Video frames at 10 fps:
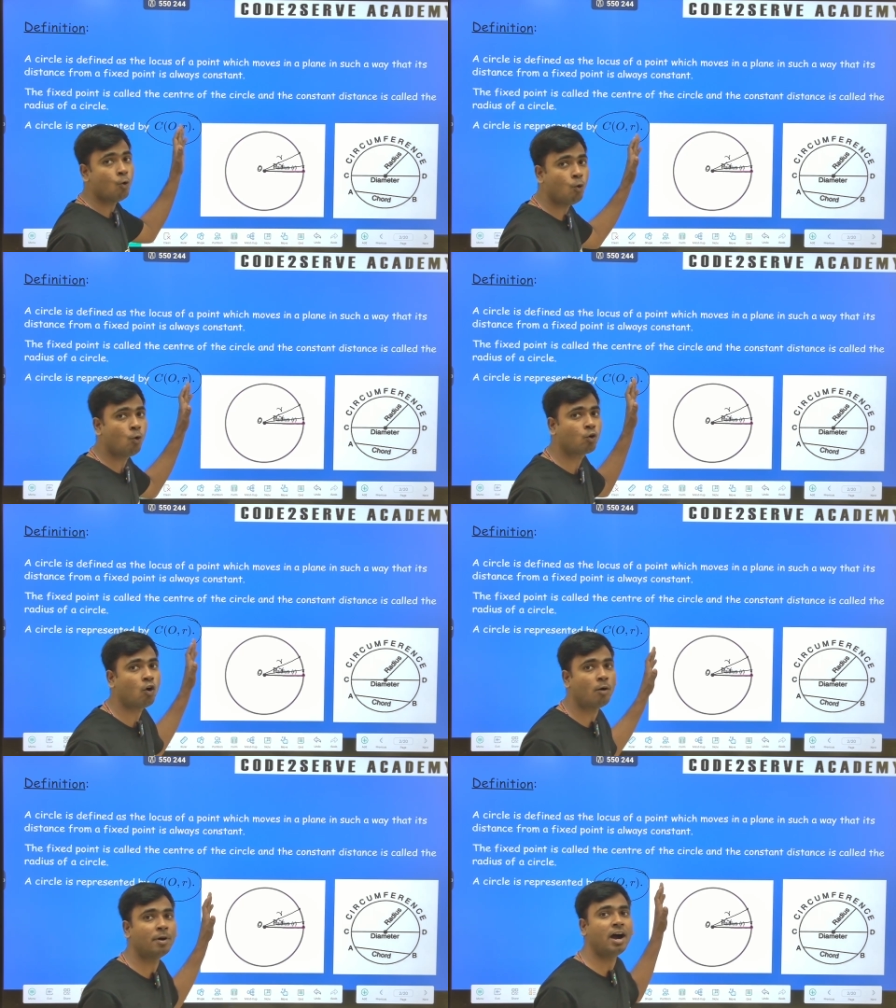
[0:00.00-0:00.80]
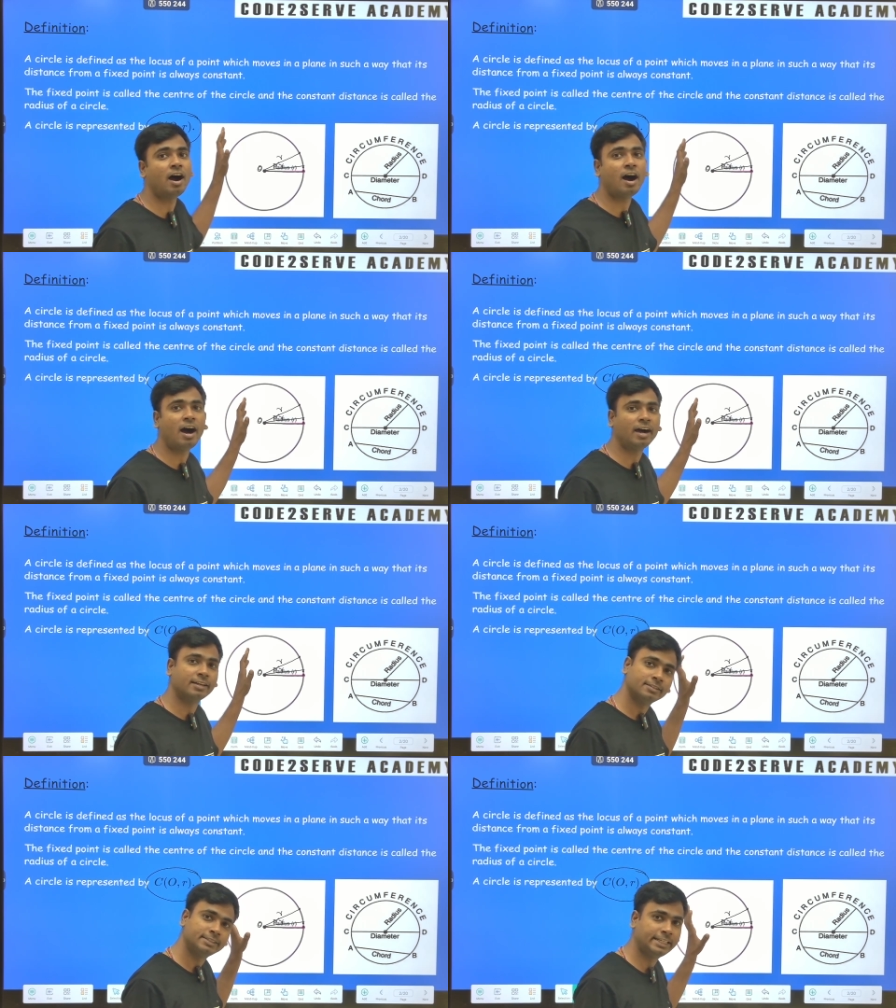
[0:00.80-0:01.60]
ओ कॉमा आर
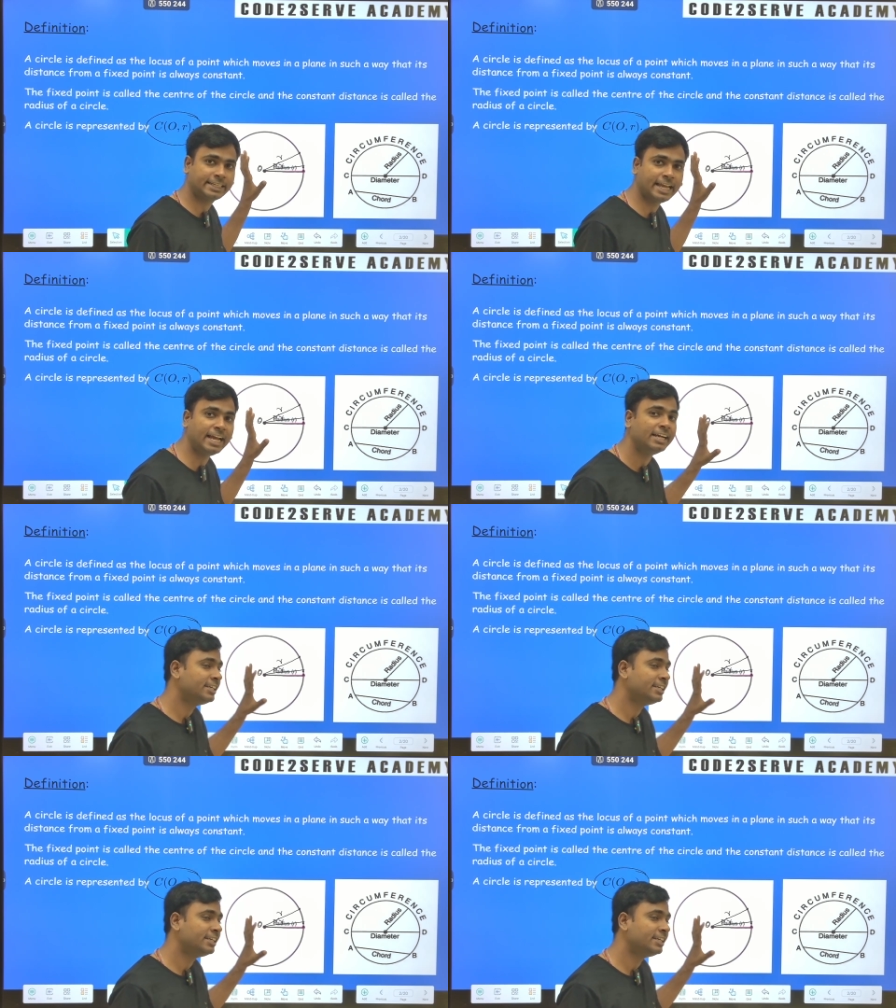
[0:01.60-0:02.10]
ठीक है